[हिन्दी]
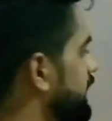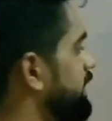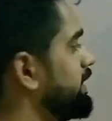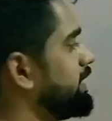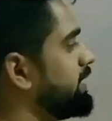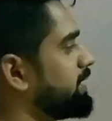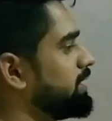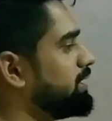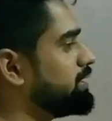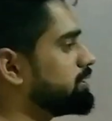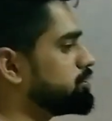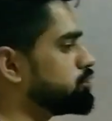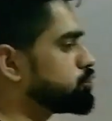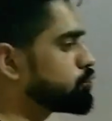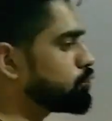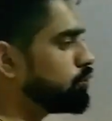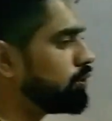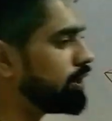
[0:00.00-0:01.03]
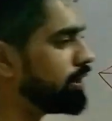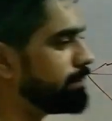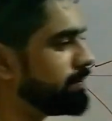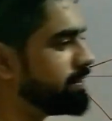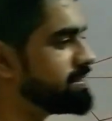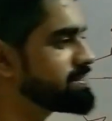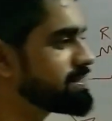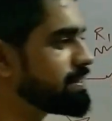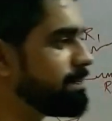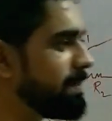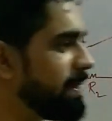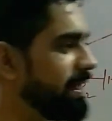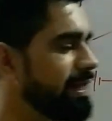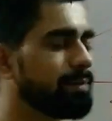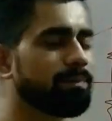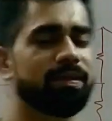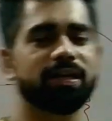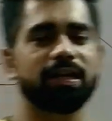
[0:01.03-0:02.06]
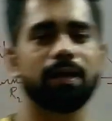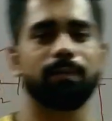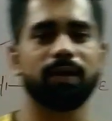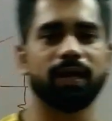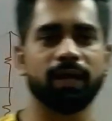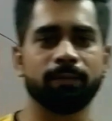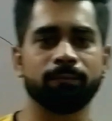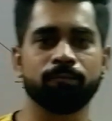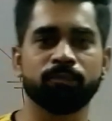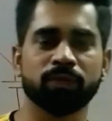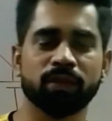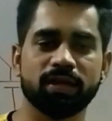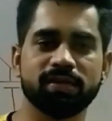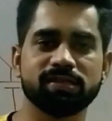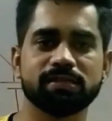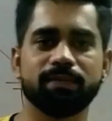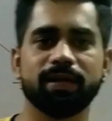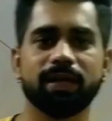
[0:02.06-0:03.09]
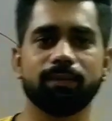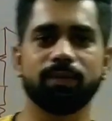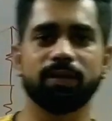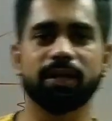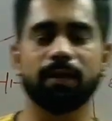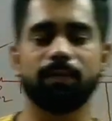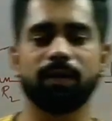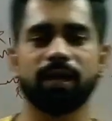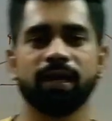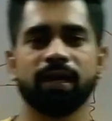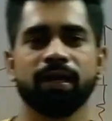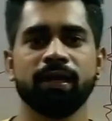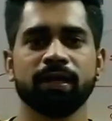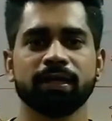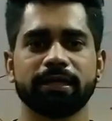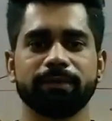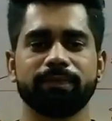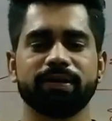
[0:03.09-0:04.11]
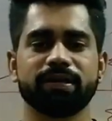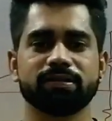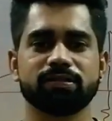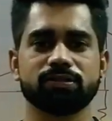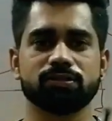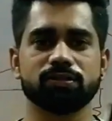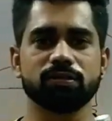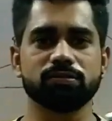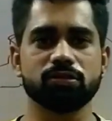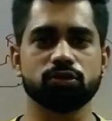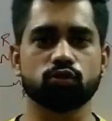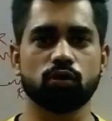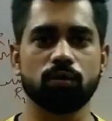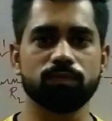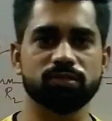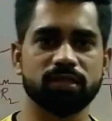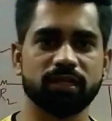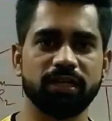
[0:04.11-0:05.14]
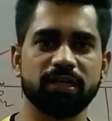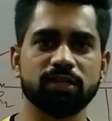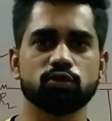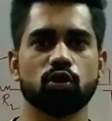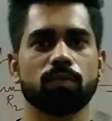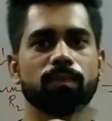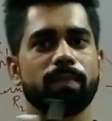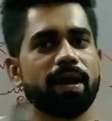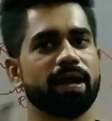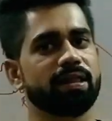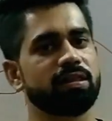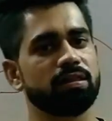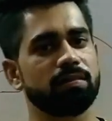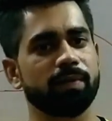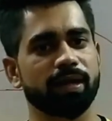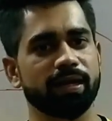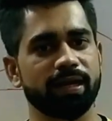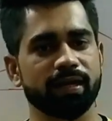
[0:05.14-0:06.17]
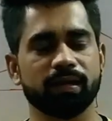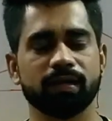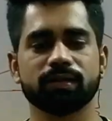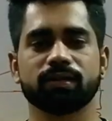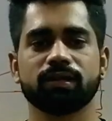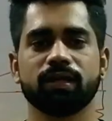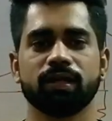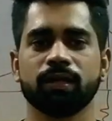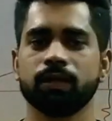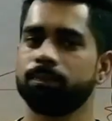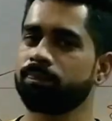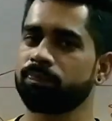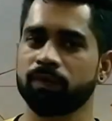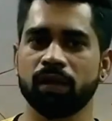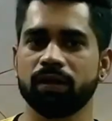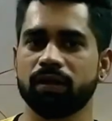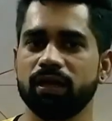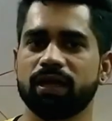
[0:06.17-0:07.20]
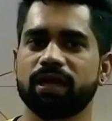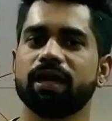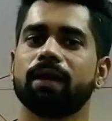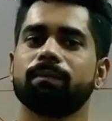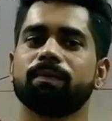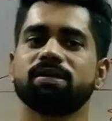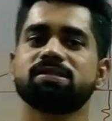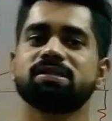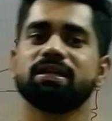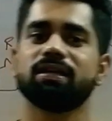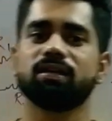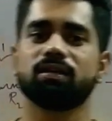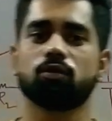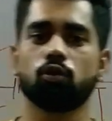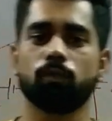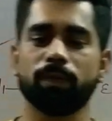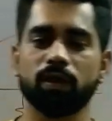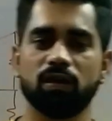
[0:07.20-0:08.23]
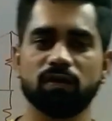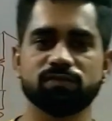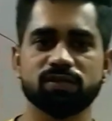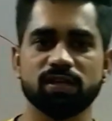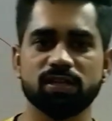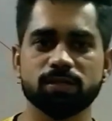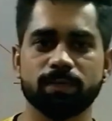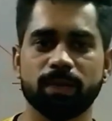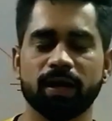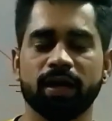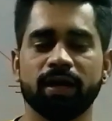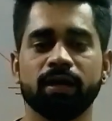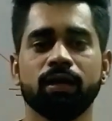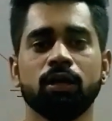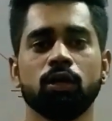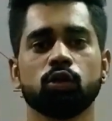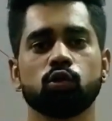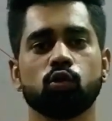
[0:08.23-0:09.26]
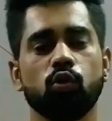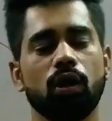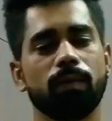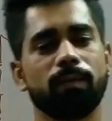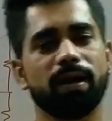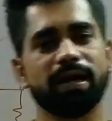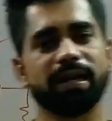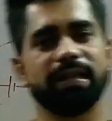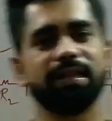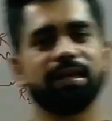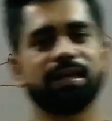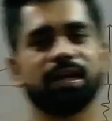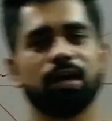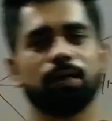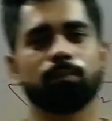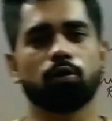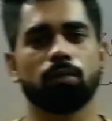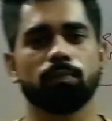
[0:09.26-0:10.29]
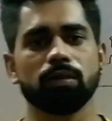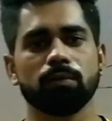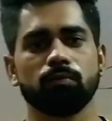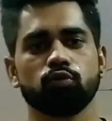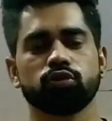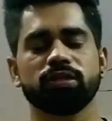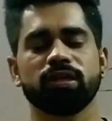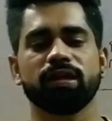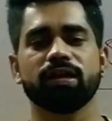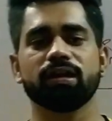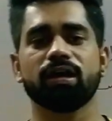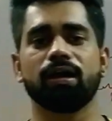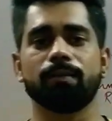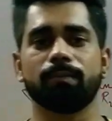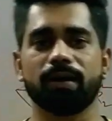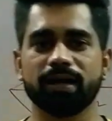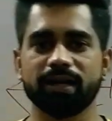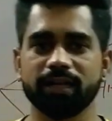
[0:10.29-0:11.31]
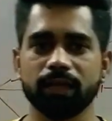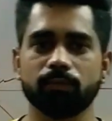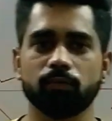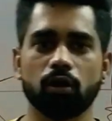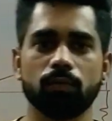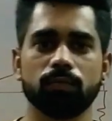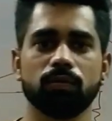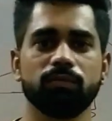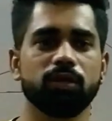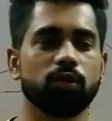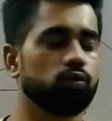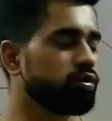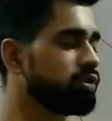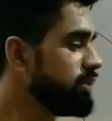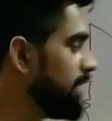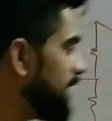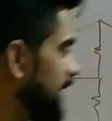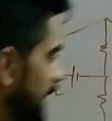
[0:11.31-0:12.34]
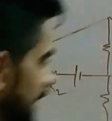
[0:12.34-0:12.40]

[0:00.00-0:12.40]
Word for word: लिए ना जो इससे पहले हमने क्या पढ़ा है इससे पहले हमने क्या पढ़ा है कि भाई रेजिस्टेंसेज को हम सीरीज और पैरेलल में कनेक्ट करते हैं ठीक है हमने ग्रुपिंग ऑफ सेल्स पढ़ा है तो हमारे लिए क्या प्रॉब्लम होती है यार हमारे लिए प्रॉब्लम ये होती है